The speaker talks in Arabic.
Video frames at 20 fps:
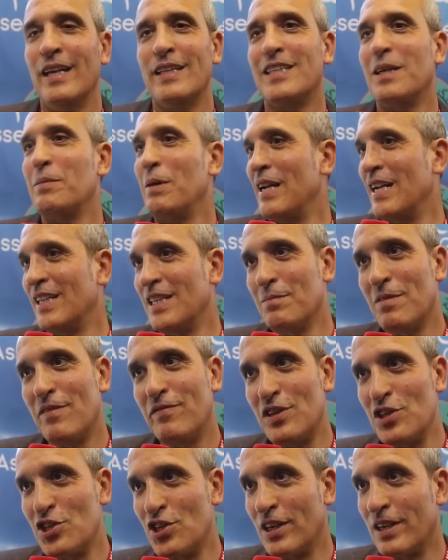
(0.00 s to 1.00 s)
طبعا هذا ما
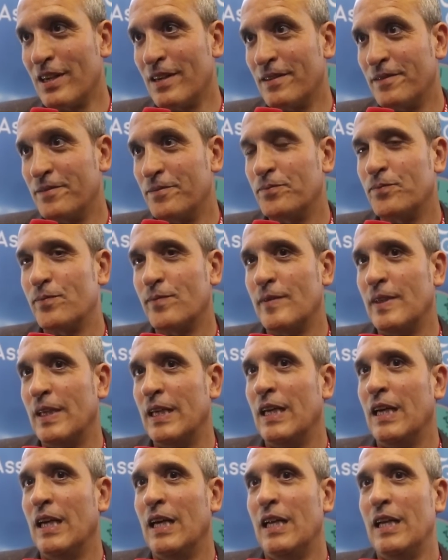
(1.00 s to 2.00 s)
فيه شك
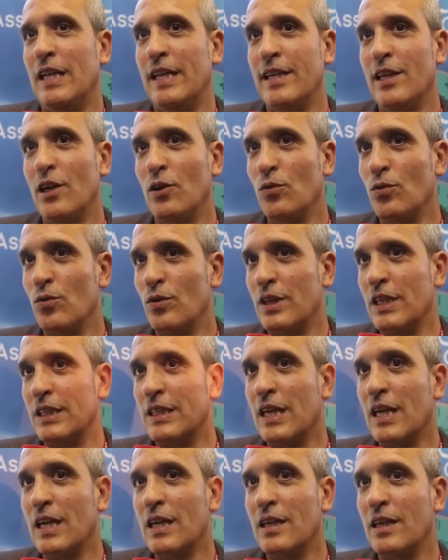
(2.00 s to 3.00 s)
لانه
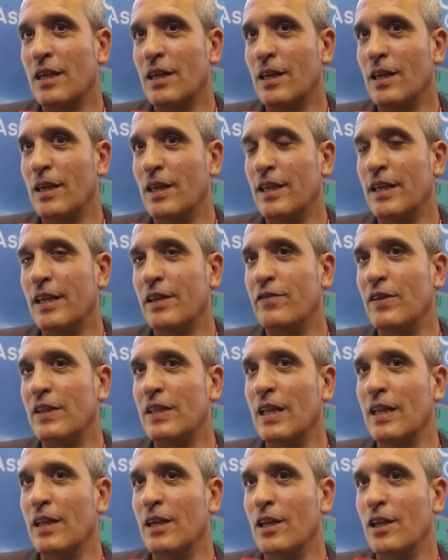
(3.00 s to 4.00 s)
نظرا يعني في هذه
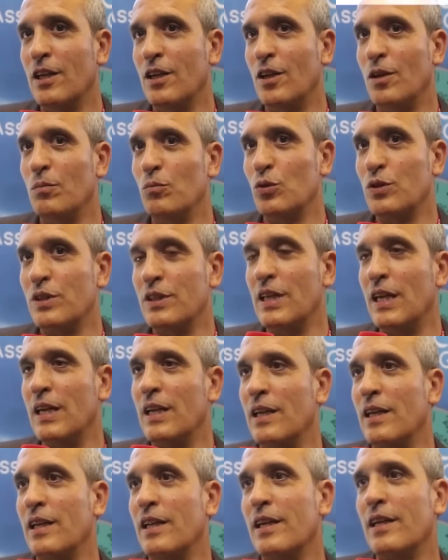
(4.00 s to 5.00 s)
المده
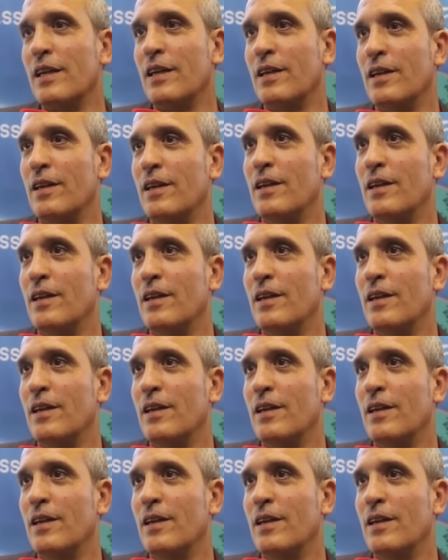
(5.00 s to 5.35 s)
اللي